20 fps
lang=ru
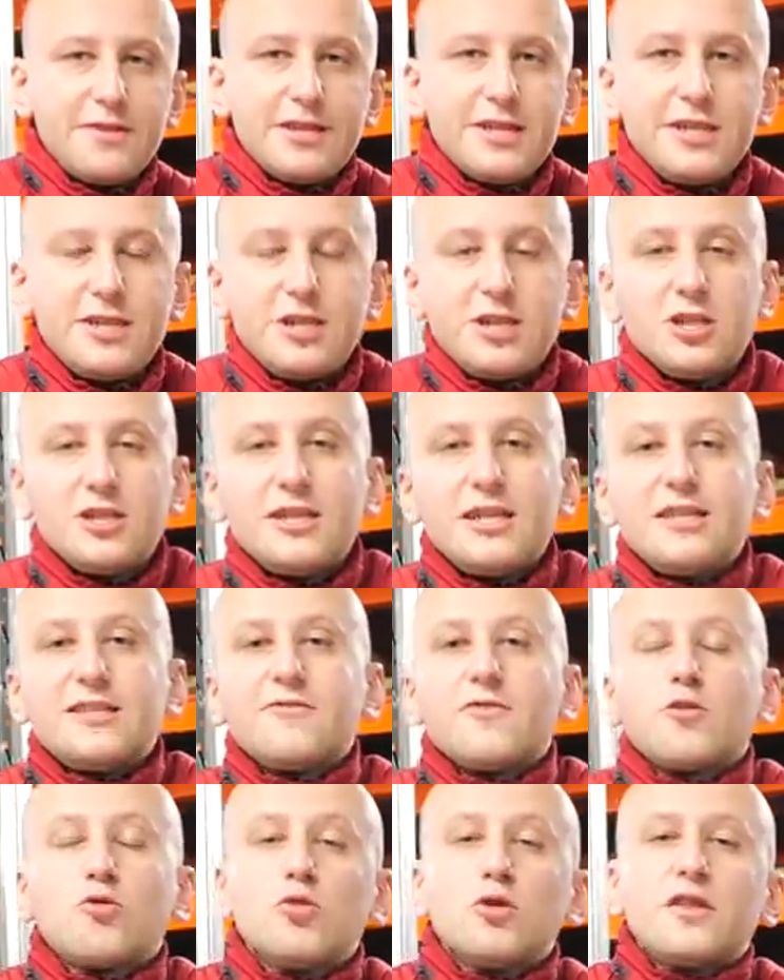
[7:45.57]
С
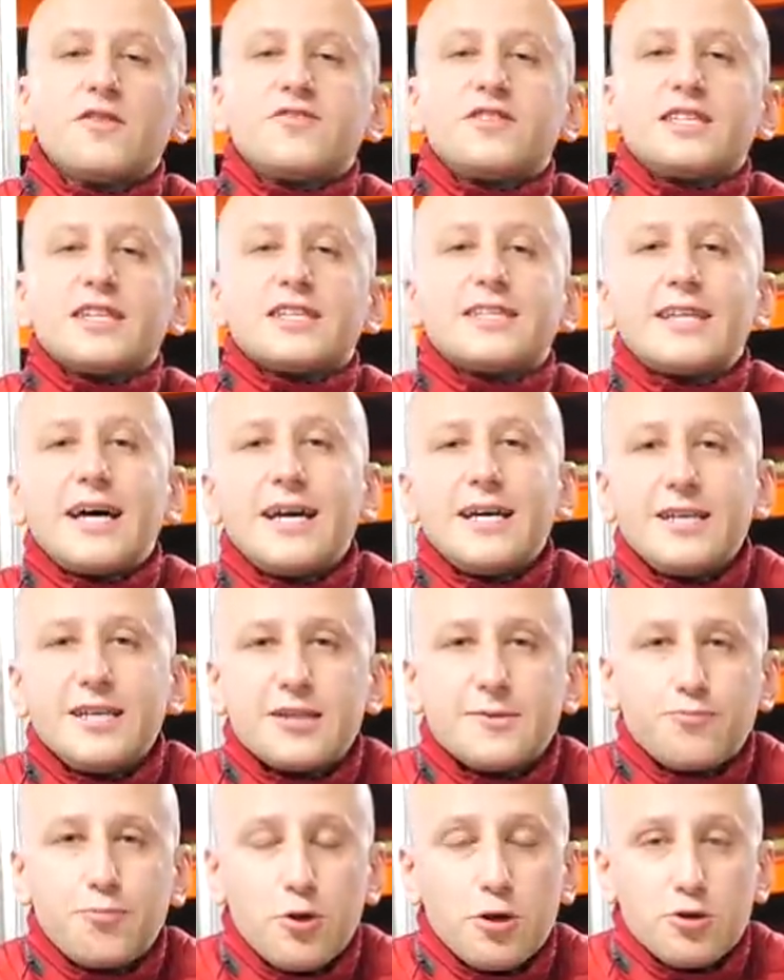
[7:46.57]
2003 года всегда
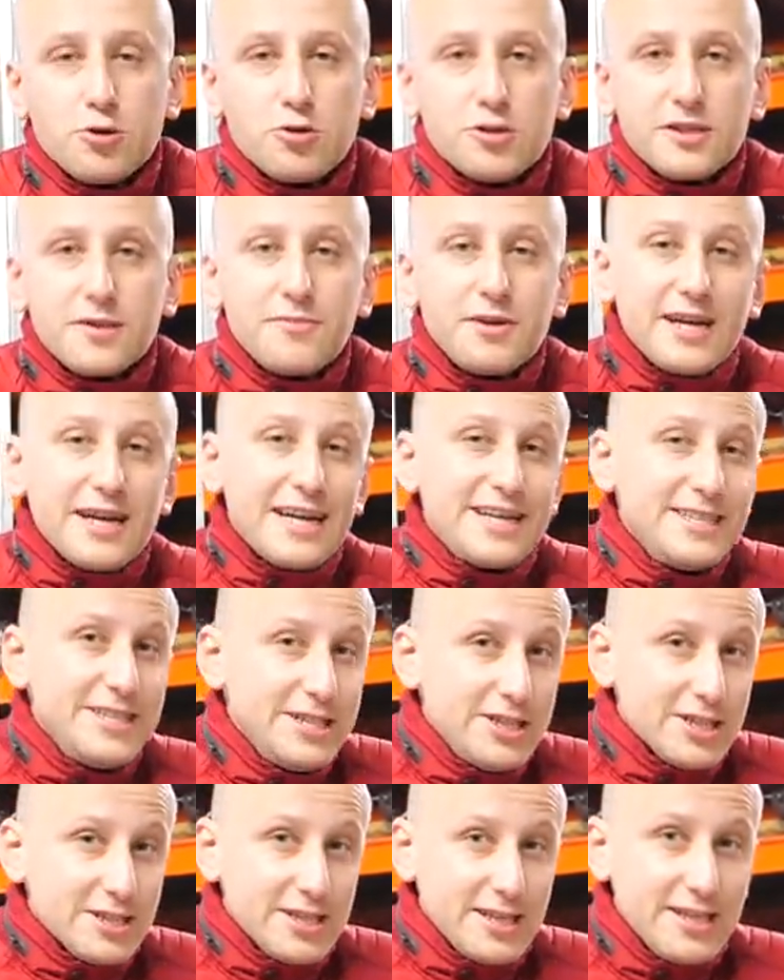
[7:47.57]
используется
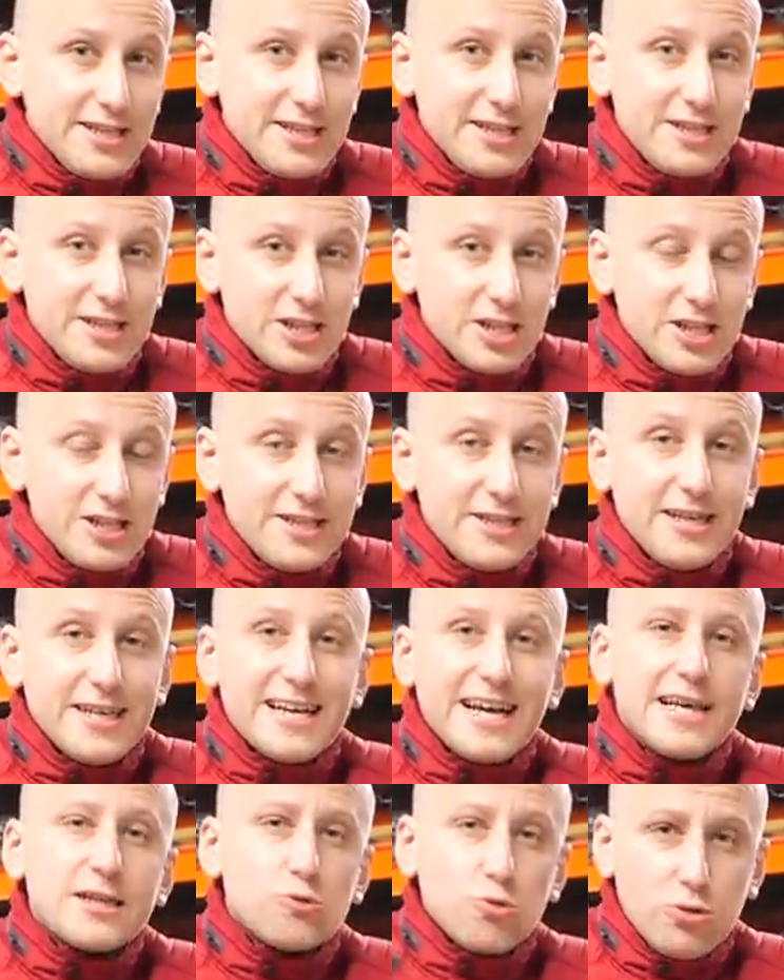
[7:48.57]
механический натяжитель,
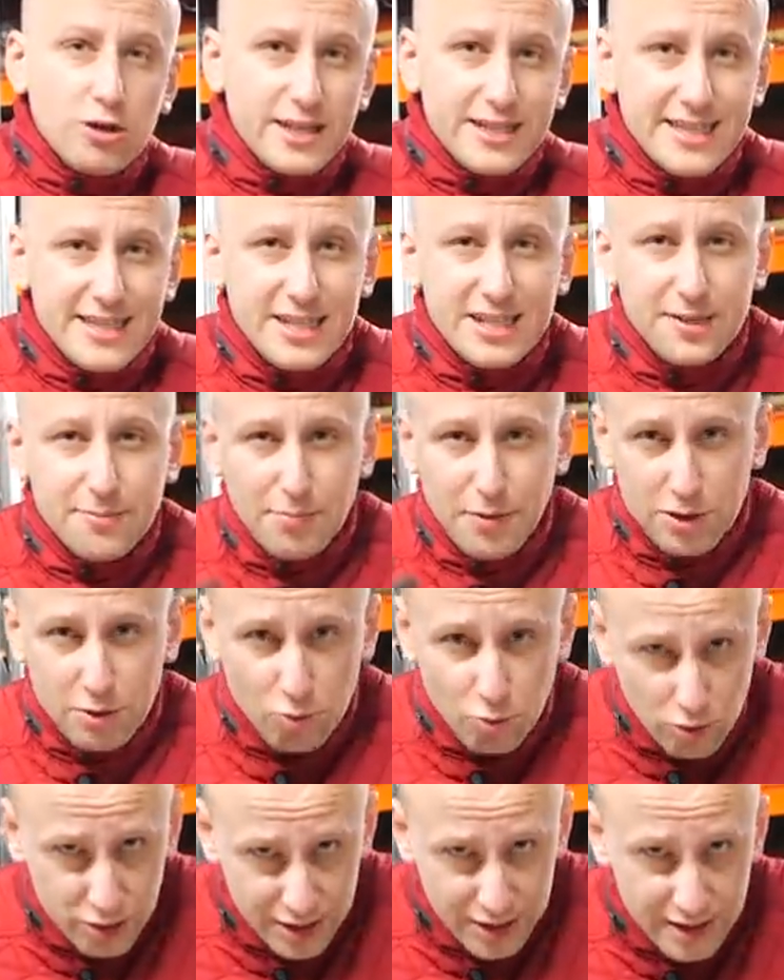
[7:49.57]
который, кстати,
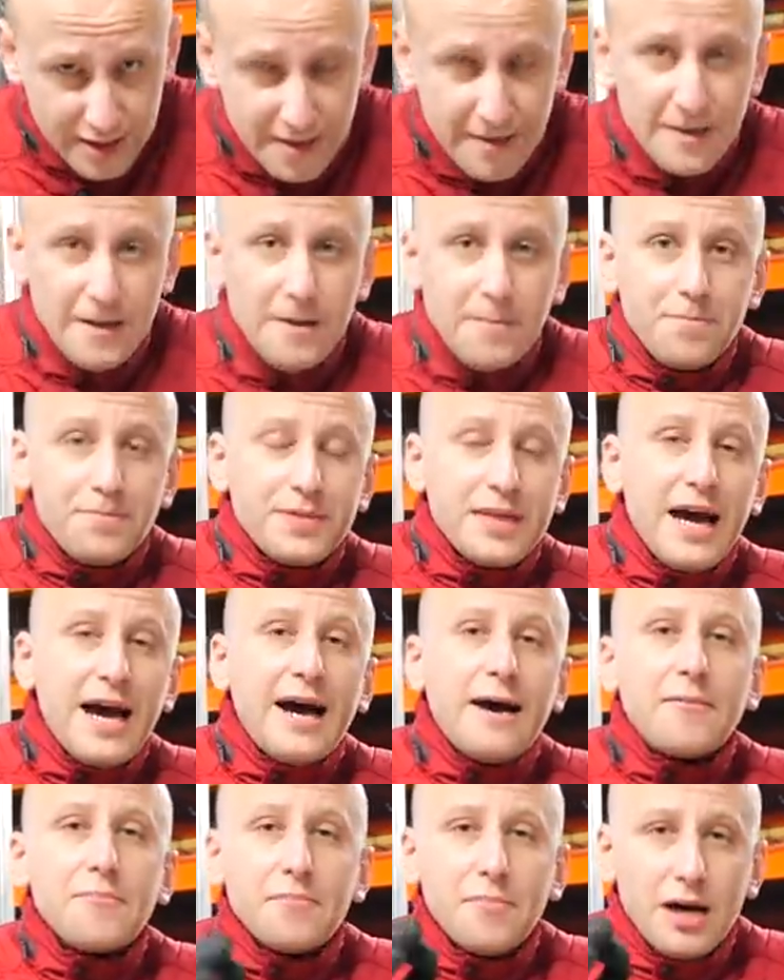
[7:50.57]
подходит
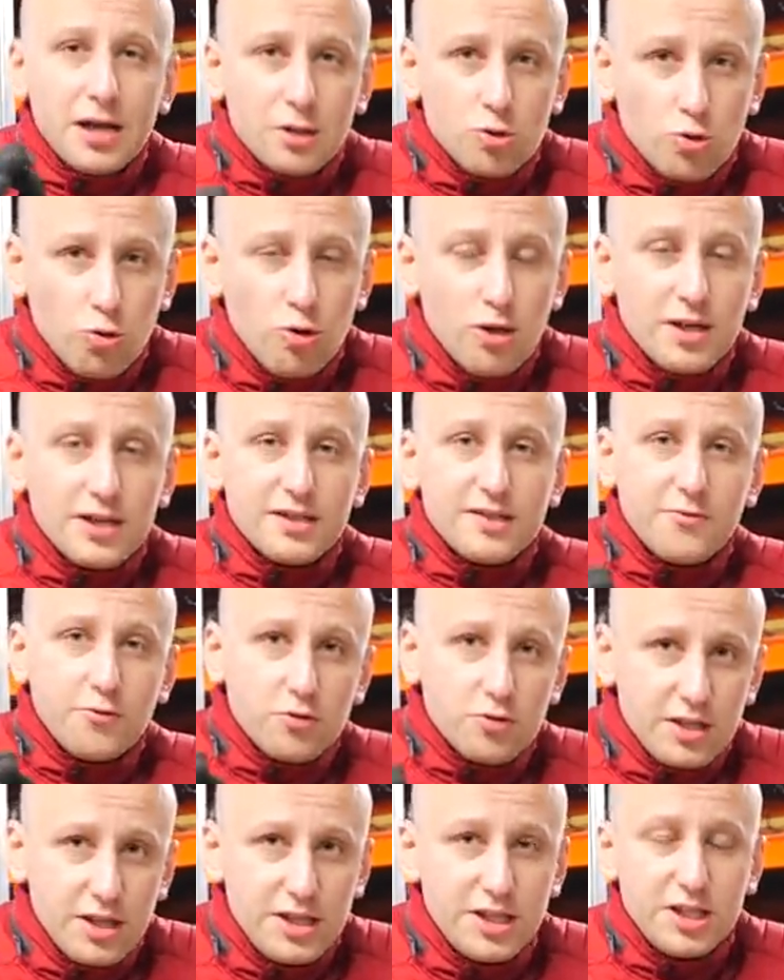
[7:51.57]
на моторы
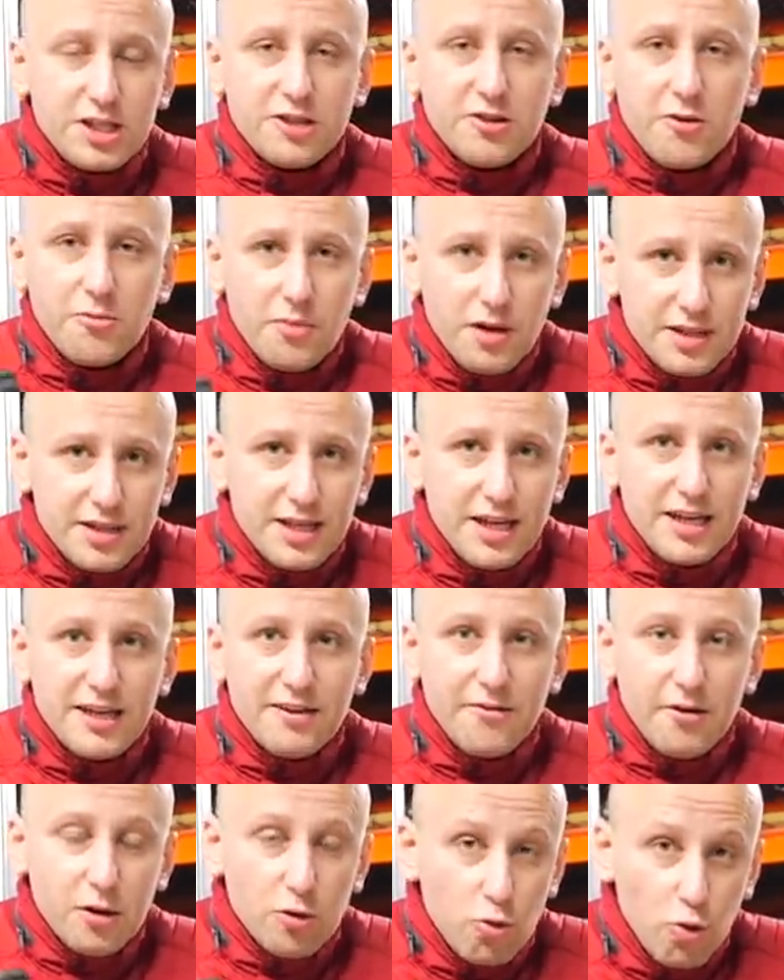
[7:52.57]
2000
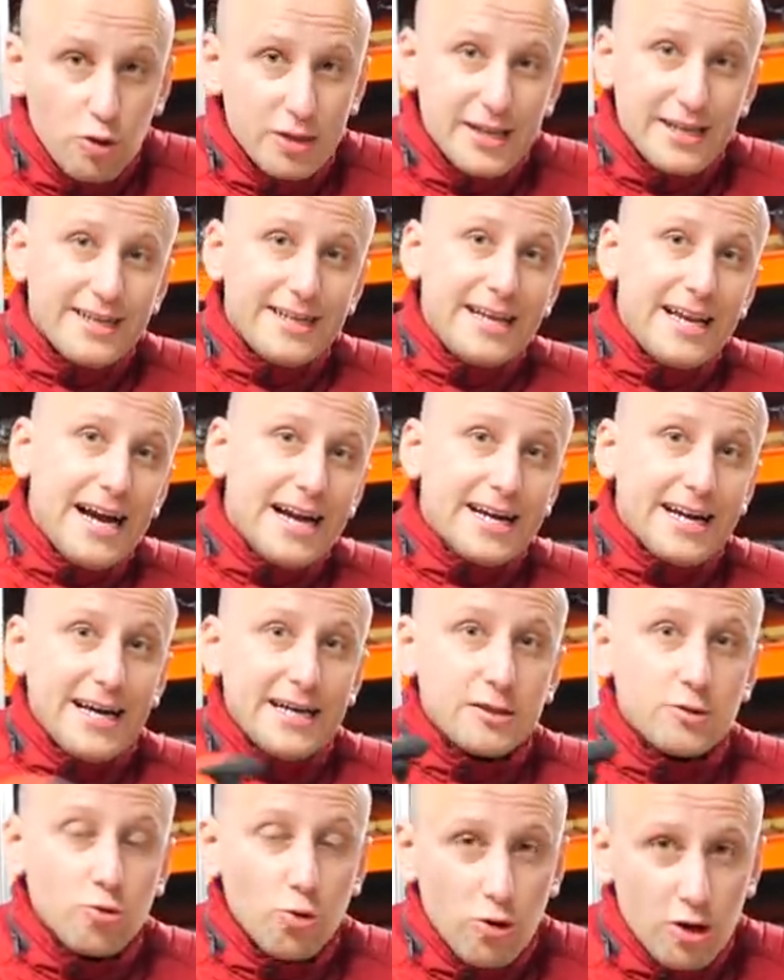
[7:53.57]
модельного года, для
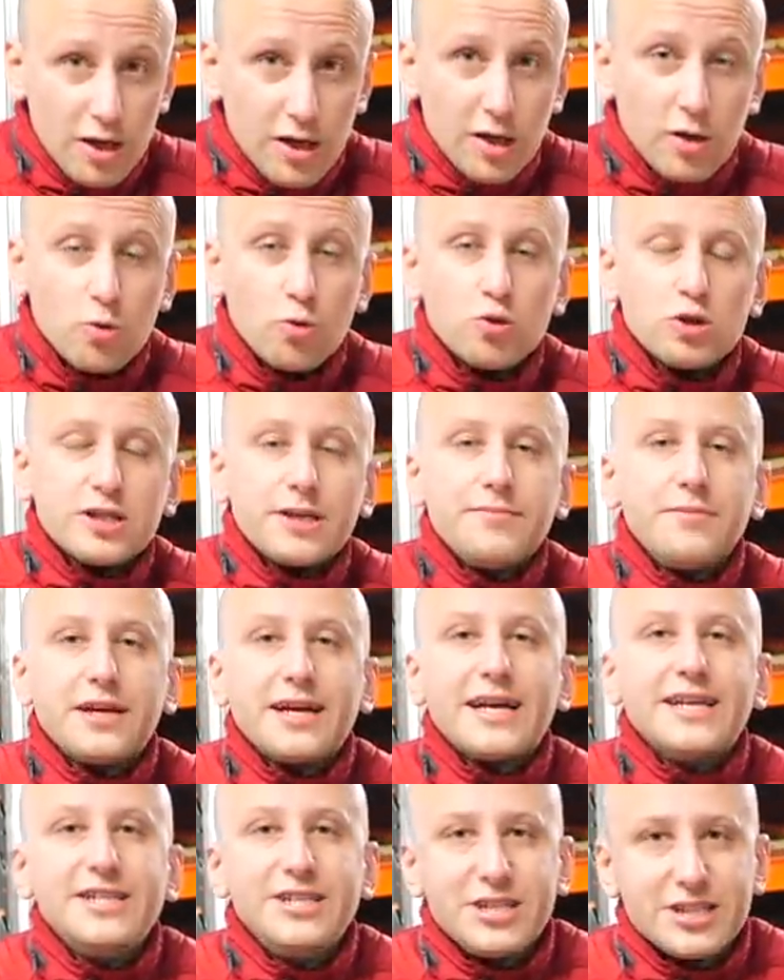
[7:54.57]
которых уже
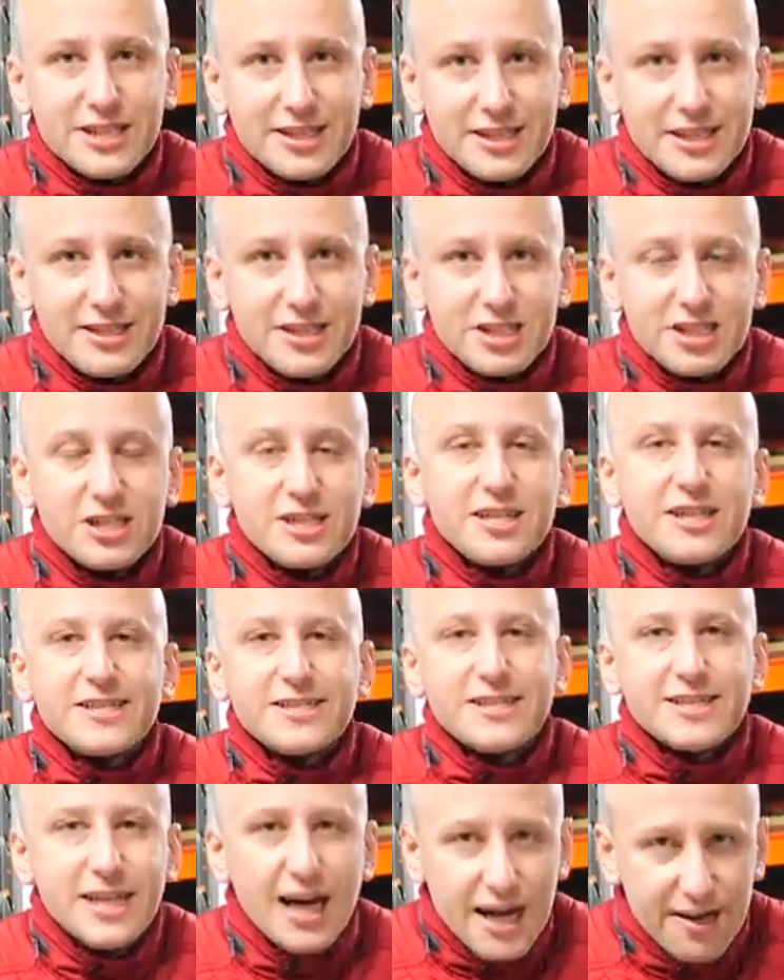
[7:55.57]
механический натяжитель
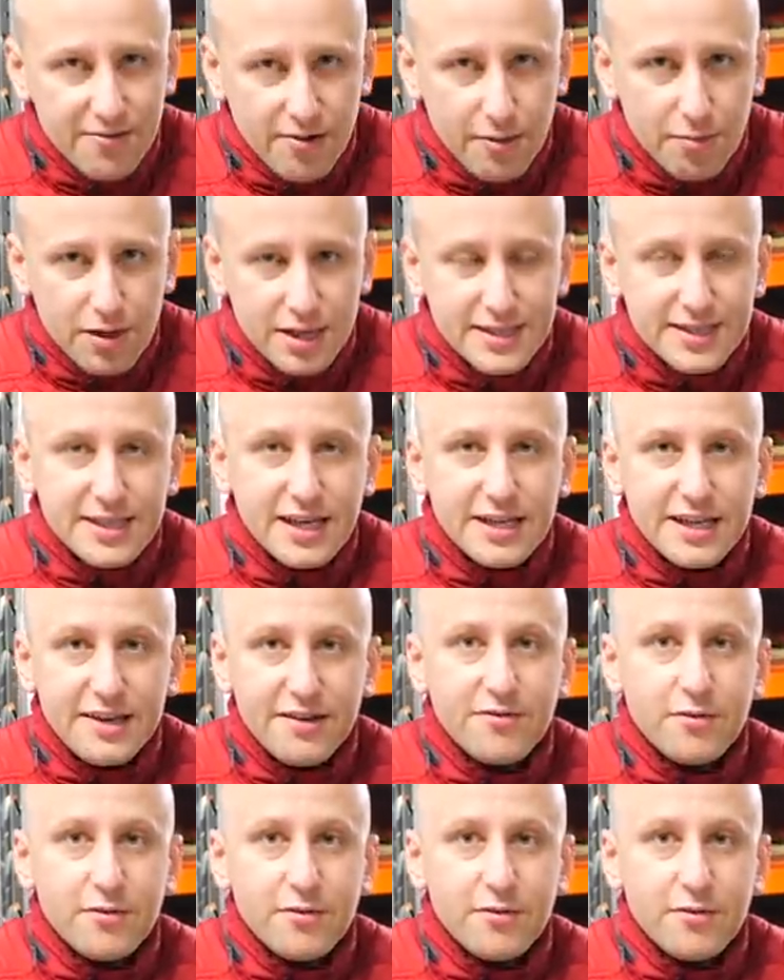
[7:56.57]
старого образца